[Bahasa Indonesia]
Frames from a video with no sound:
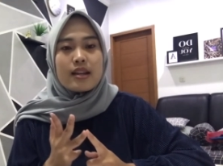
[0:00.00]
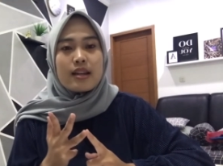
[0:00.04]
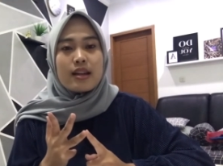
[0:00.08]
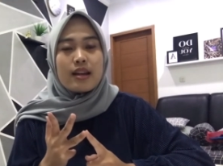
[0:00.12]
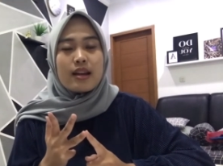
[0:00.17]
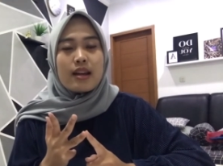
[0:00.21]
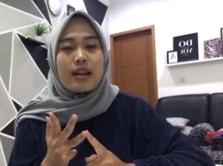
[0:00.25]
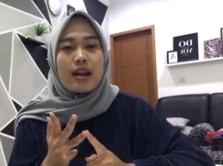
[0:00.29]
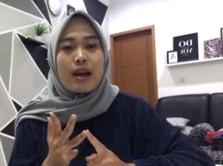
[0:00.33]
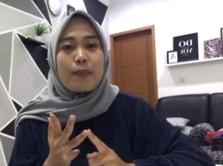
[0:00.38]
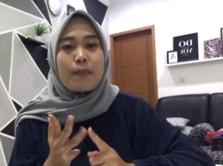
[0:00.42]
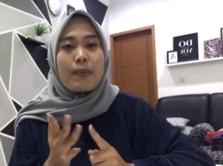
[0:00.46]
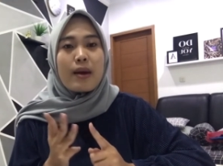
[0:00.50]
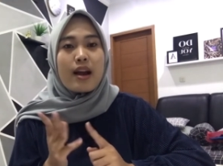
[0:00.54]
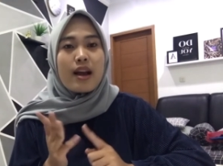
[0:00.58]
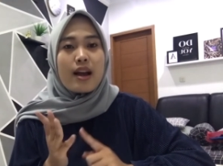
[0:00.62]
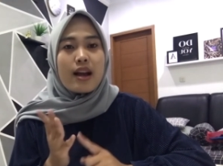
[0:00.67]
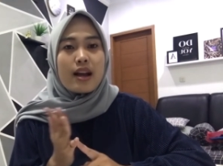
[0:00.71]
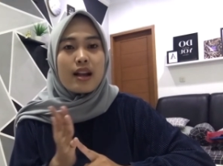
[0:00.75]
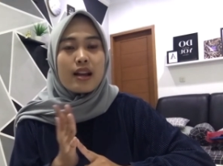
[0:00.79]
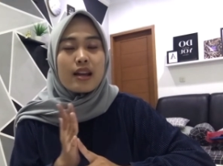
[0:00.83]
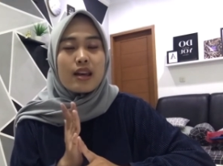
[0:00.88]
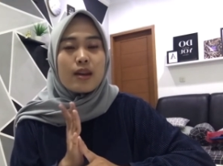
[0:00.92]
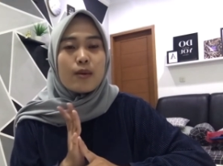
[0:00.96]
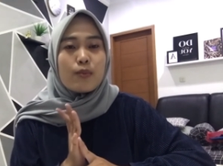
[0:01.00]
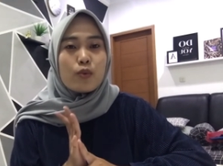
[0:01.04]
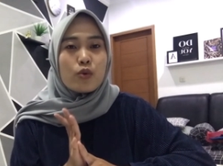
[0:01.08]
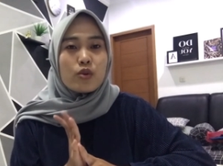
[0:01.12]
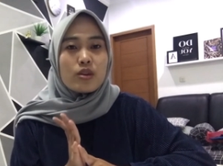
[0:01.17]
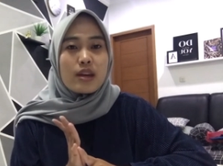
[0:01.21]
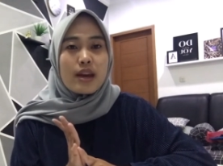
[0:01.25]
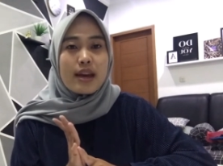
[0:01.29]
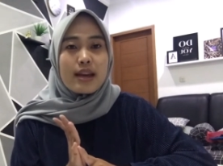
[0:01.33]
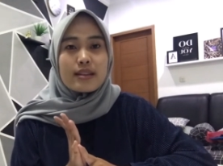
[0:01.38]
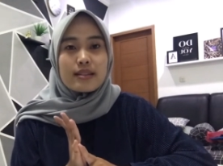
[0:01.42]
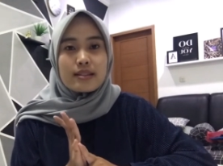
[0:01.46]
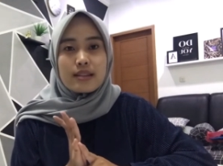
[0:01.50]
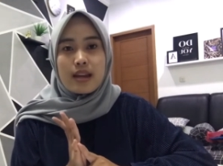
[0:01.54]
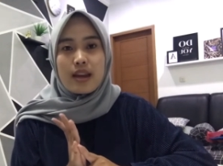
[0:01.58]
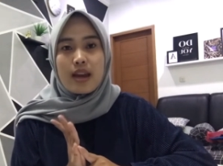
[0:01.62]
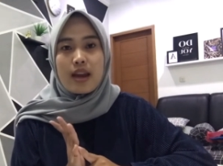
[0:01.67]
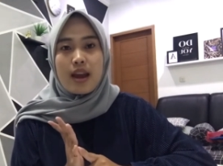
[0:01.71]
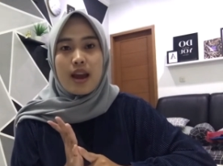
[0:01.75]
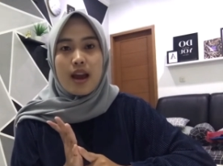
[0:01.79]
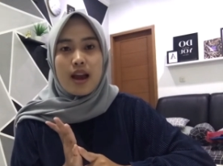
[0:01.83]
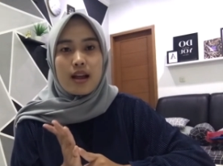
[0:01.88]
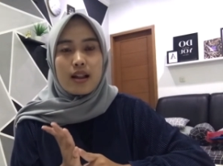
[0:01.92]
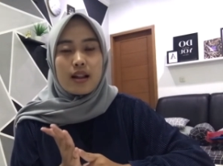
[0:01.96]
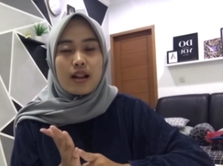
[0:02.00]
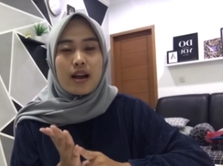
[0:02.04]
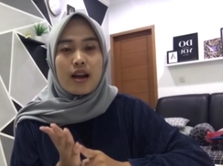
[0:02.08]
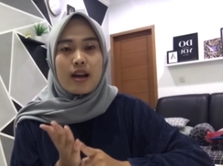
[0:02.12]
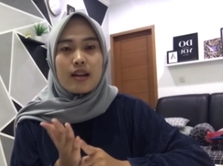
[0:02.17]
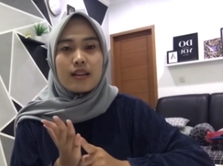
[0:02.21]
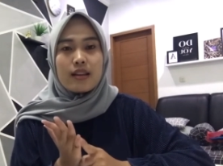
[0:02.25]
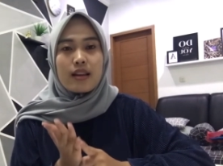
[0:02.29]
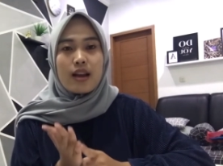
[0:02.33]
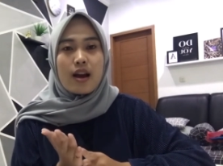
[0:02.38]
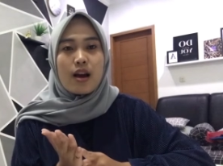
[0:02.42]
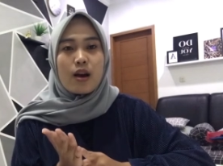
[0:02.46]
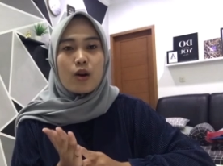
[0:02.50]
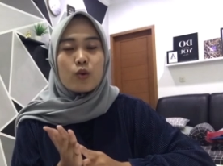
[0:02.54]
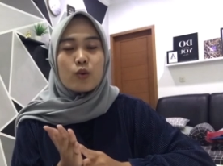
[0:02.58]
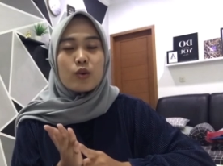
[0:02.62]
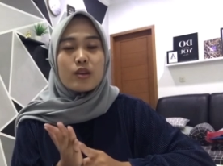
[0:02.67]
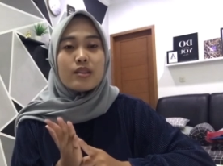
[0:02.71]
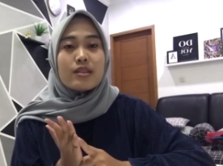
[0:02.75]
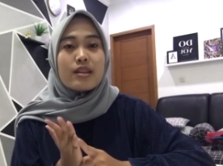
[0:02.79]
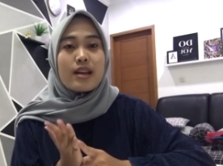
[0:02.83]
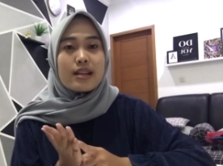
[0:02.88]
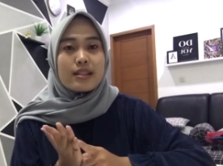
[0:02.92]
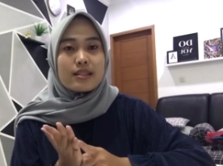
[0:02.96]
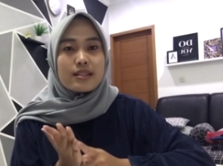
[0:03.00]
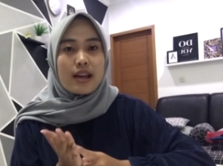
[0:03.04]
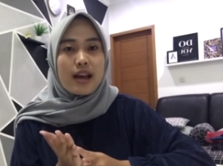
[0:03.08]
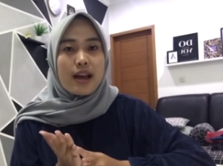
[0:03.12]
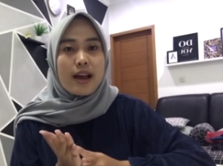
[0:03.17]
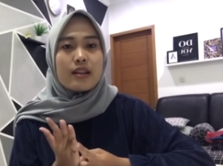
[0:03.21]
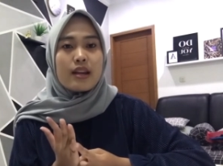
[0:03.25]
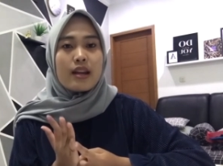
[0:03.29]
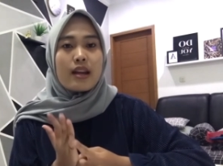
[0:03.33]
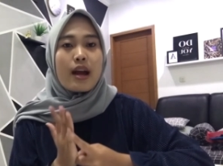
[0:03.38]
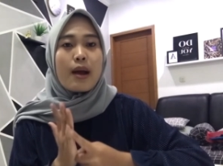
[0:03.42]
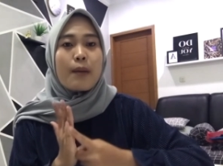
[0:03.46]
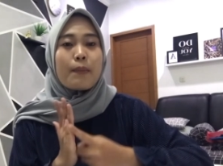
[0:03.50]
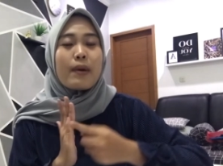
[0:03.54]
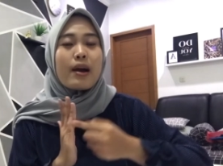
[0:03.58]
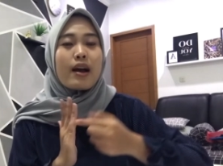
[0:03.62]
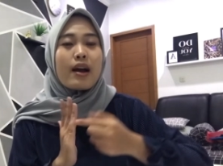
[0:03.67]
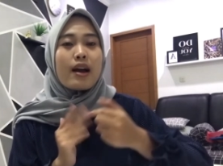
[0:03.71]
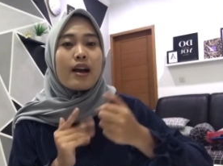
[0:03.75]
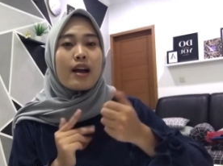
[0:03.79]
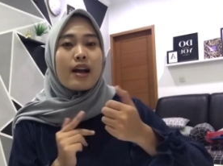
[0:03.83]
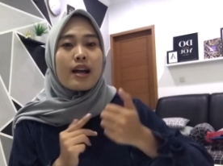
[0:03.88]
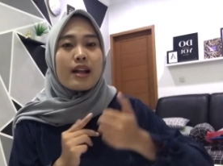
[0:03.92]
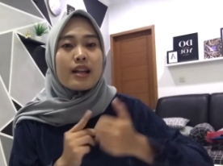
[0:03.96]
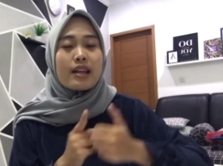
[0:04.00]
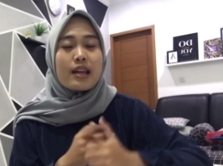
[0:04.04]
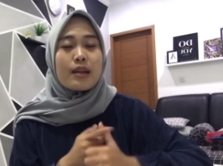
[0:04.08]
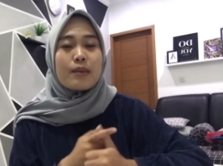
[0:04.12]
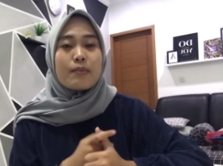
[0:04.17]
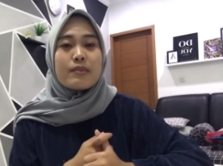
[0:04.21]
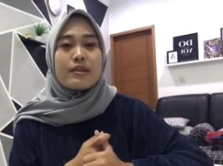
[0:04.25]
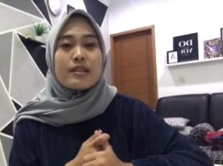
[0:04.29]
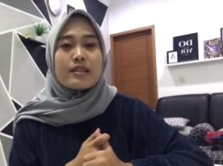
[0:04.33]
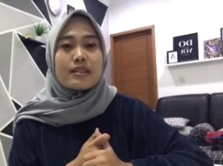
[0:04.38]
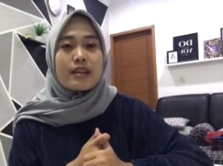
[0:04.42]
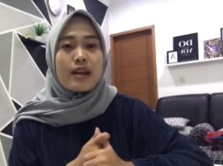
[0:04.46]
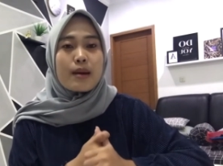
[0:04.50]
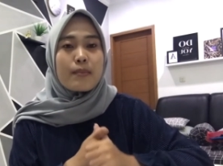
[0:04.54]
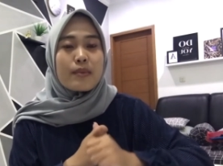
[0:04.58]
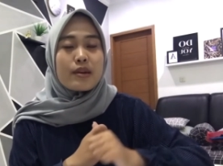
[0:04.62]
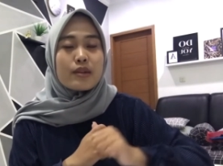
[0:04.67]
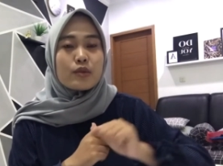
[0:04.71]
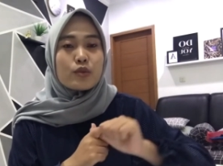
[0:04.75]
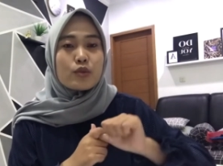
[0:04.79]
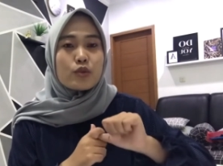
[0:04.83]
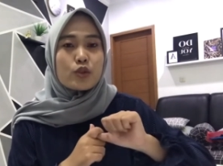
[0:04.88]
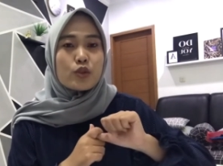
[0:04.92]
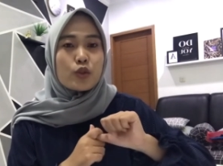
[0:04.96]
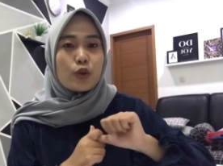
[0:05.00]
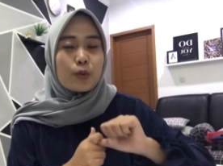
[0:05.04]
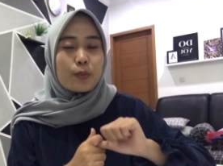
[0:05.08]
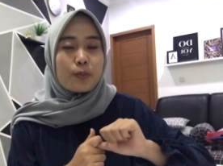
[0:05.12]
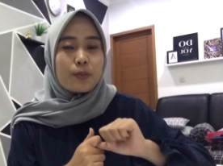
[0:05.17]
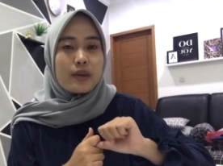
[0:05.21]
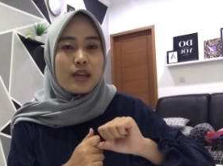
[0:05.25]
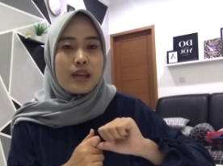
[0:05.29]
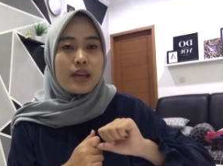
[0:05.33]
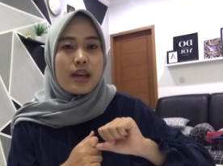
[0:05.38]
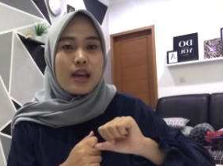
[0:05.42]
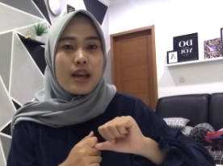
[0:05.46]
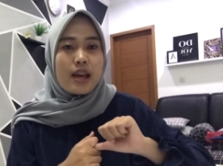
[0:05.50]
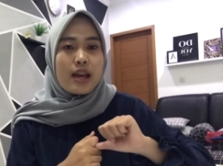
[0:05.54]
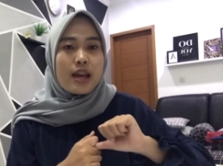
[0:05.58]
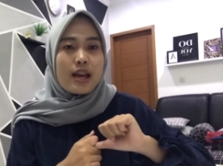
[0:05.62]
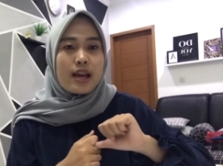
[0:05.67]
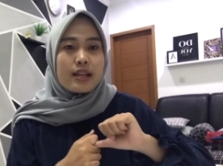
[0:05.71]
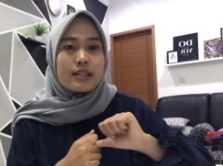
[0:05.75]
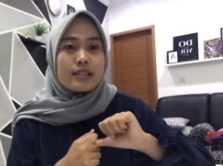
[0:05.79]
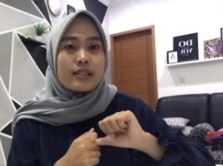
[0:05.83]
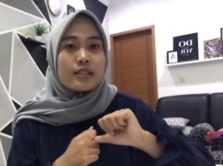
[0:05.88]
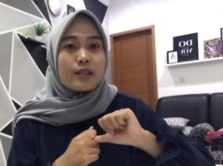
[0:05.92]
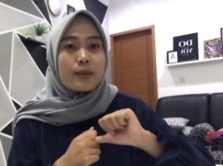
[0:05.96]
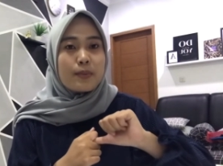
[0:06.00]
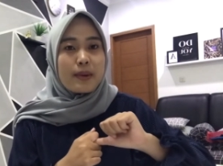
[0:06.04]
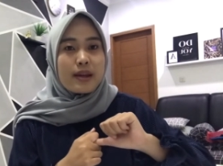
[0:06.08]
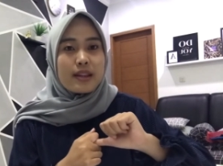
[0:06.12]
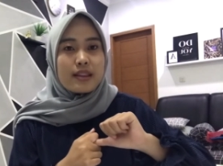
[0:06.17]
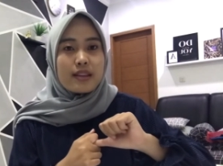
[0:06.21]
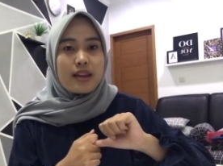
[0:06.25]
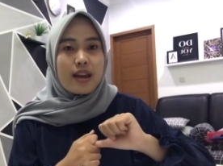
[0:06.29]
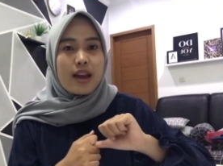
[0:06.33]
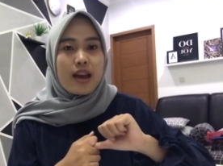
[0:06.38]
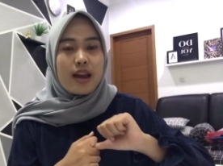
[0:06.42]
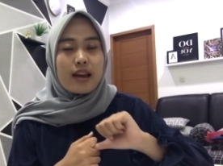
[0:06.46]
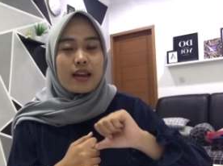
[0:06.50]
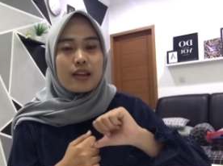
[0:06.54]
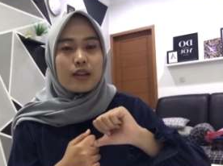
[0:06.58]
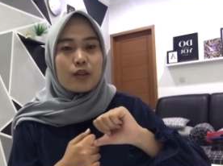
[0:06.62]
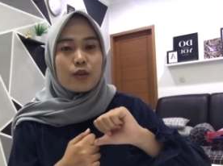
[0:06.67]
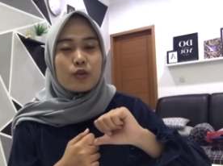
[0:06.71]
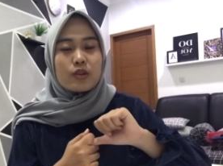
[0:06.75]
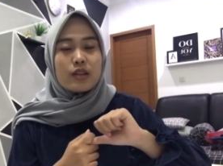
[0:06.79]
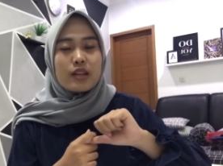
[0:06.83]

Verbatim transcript: dan apakah kalian punya SKL atau ijazah, dan apakah kalian bisa masuk Shopee secepatnya gitu.